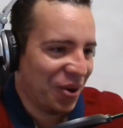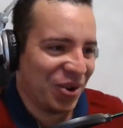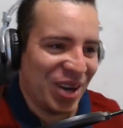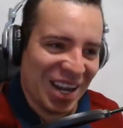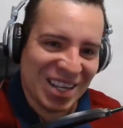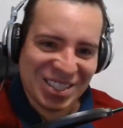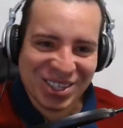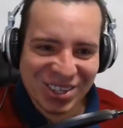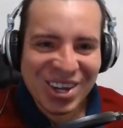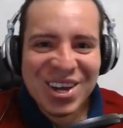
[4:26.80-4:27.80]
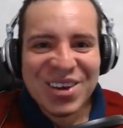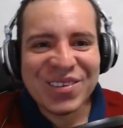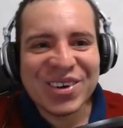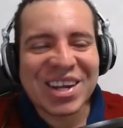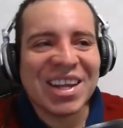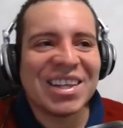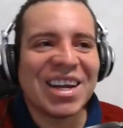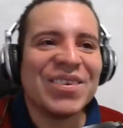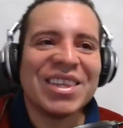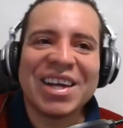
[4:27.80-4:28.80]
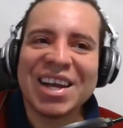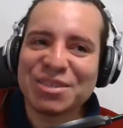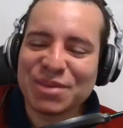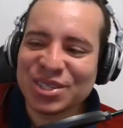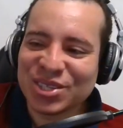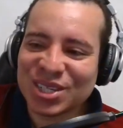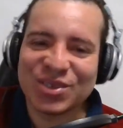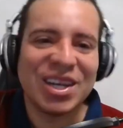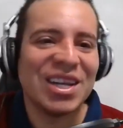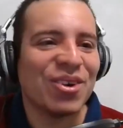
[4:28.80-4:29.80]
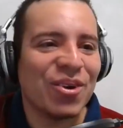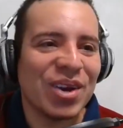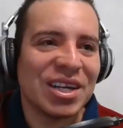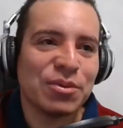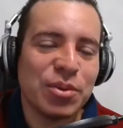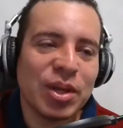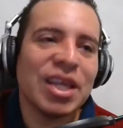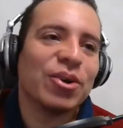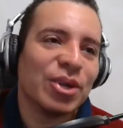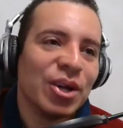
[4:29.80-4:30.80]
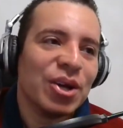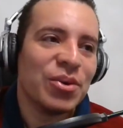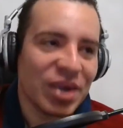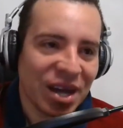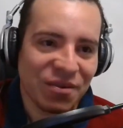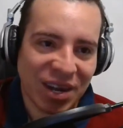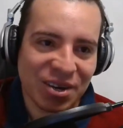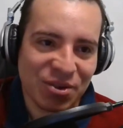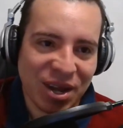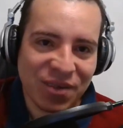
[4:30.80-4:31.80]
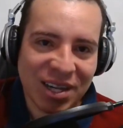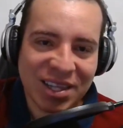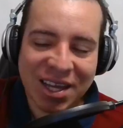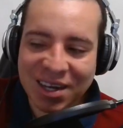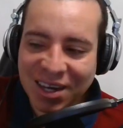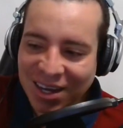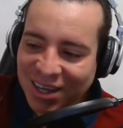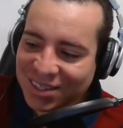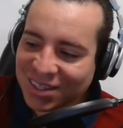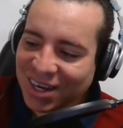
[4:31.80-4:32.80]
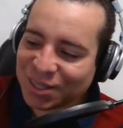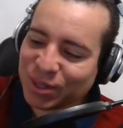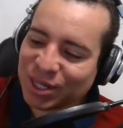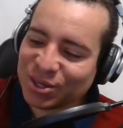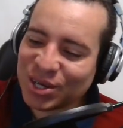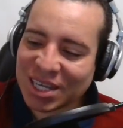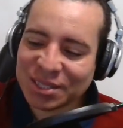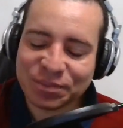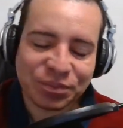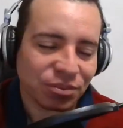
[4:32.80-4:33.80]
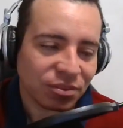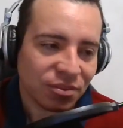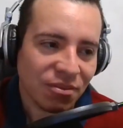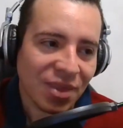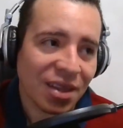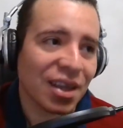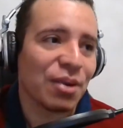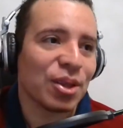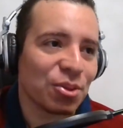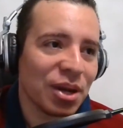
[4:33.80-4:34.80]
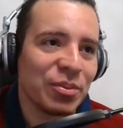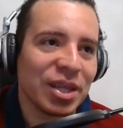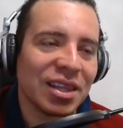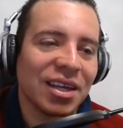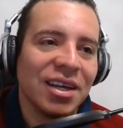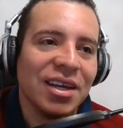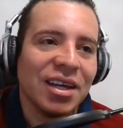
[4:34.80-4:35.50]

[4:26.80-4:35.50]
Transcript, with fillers: por eso, porque el trámite de las pensiones suele no cobrarse muy bien. Digo, nunca, nunca faltan las, las personas que eventualmente